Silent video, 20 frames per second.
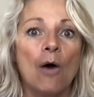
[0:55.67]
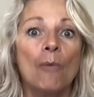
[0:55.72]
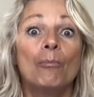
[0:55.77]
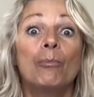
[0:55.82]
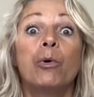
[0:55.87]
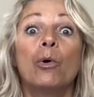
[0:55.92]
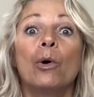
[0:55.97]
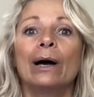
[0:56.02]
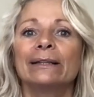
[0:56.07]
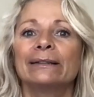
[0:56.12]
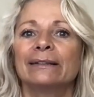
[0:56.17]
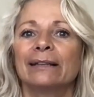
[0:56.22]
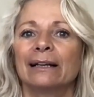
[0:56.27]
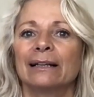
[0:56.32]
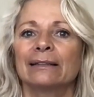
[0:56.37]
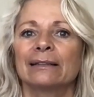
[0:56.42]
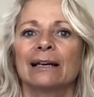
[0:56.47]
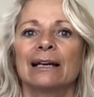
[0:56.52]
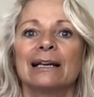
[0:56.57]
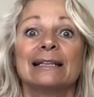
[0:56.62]
pour
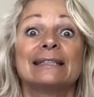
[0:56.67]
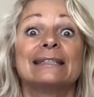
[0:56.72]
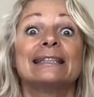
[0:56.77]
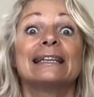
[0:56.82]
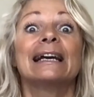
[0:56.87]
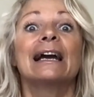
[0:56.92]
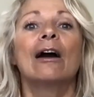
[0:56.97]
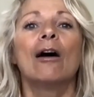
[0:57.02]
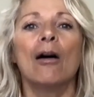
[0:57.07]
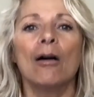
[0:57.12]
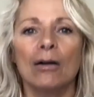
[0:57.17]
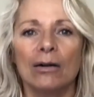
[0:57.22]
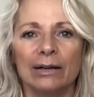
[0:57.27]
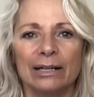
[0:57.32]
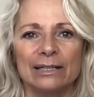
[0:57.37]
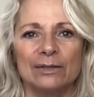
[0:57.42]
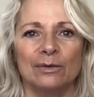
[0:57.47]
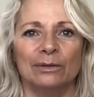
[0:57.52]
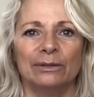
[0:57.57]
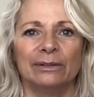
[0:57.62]
atteindre ses grands
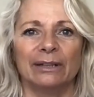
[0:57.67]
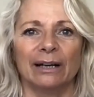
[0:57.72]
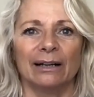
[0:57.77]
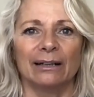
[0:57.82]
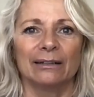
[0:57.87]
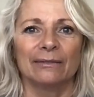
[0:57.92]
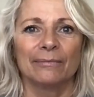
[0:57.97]
résultats.